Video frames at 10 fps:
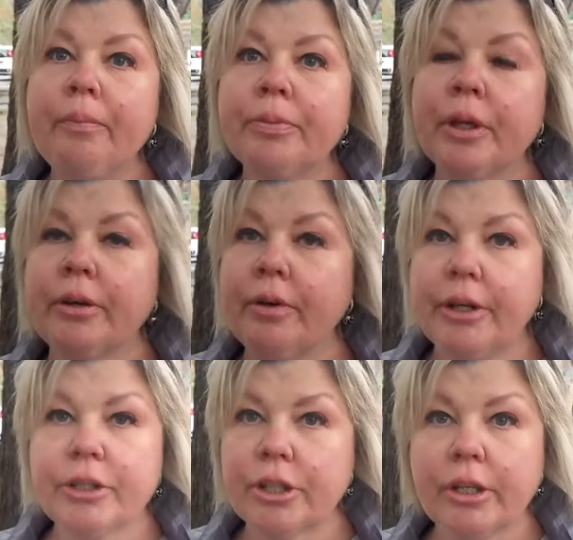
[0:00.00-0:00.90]
ты
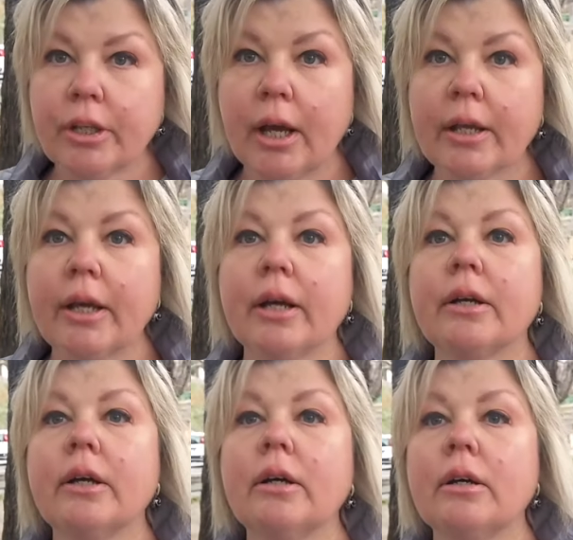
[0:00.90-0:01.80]
говоришь не так,
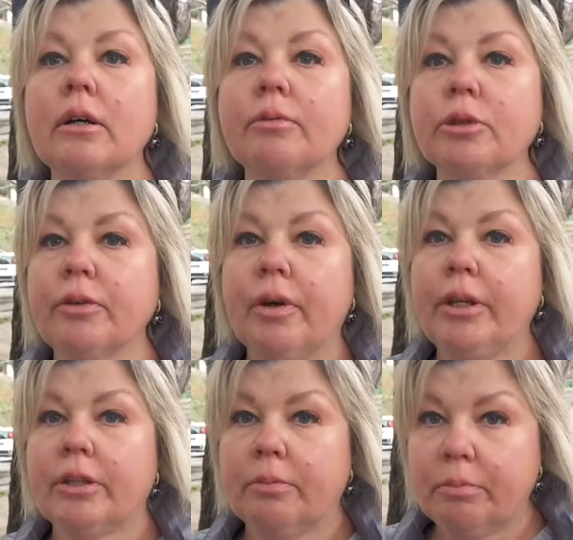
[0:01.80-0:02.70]
как э, вот
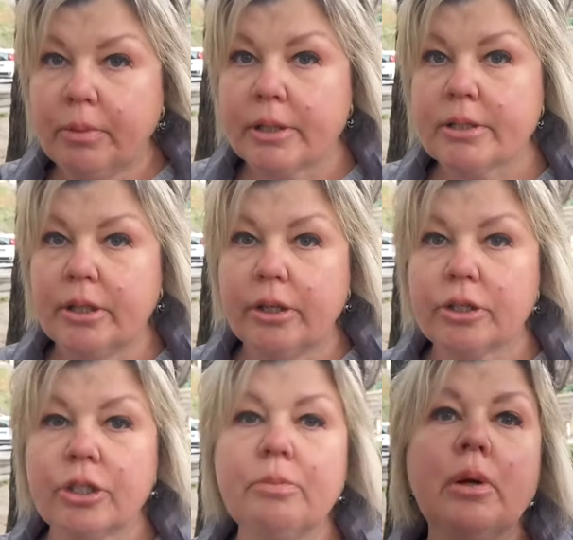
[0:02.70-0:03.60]
говорит местный
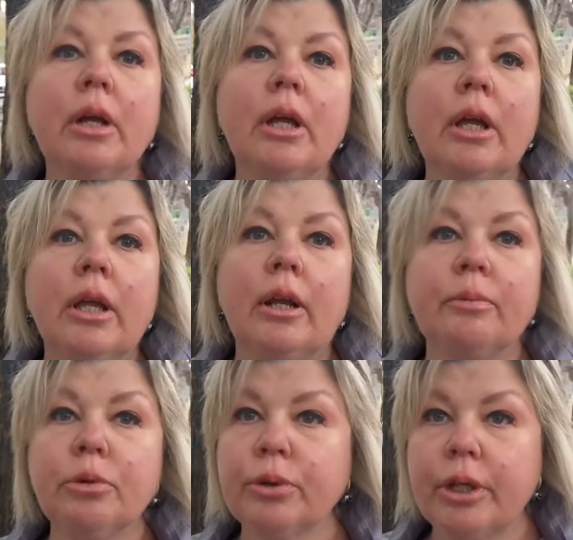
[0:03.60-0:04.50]
режим, или
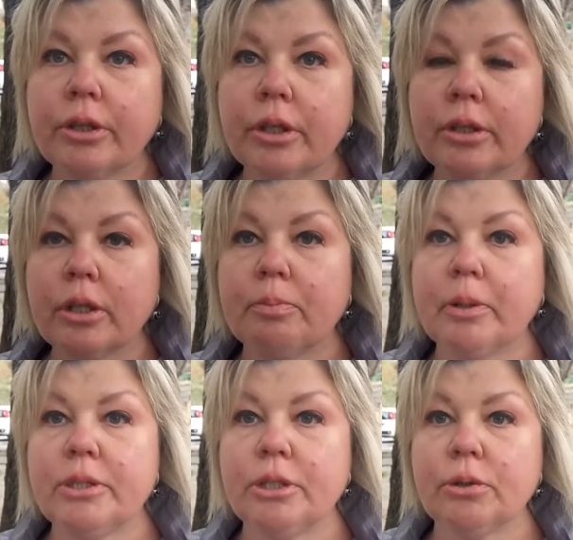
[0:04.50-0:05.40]
многие это
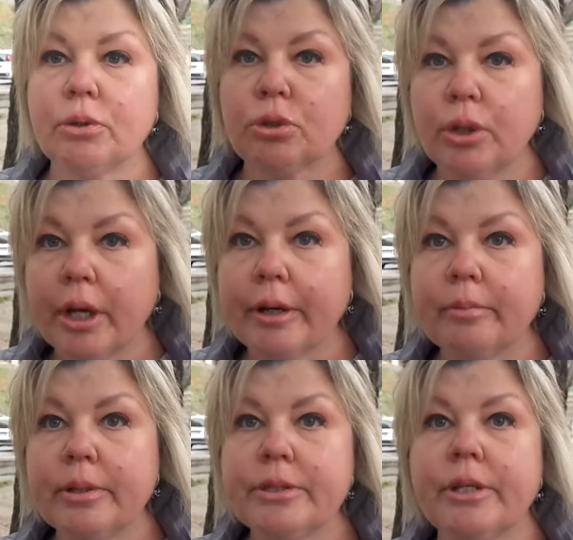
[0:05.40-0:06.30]
интерпретируют, что
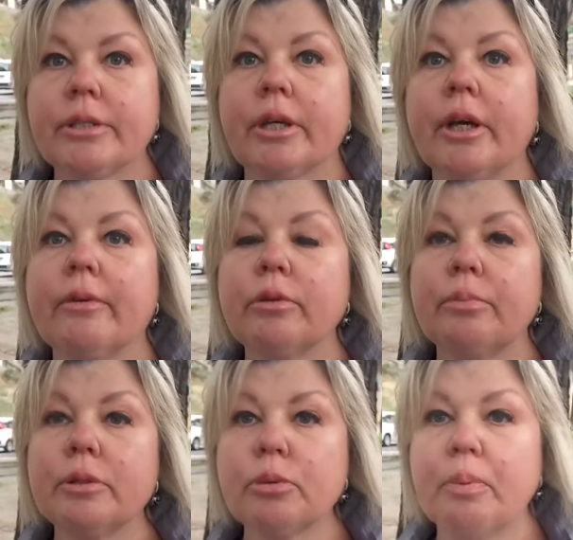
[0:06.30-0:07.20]
якобы здесь такая вот
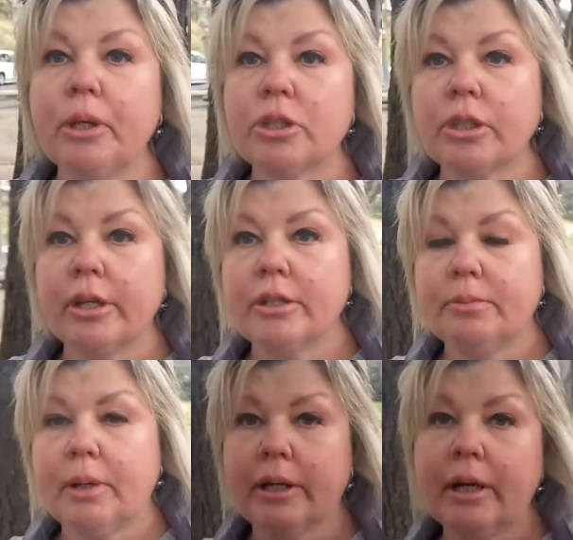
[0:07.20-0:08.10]
безупречная
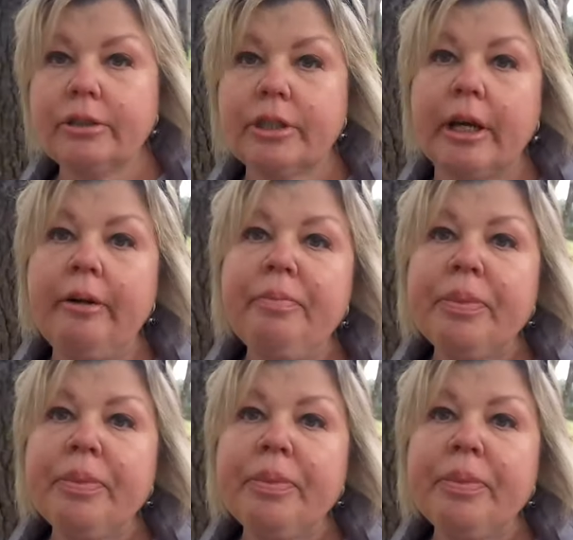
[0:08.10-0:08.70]
демократия,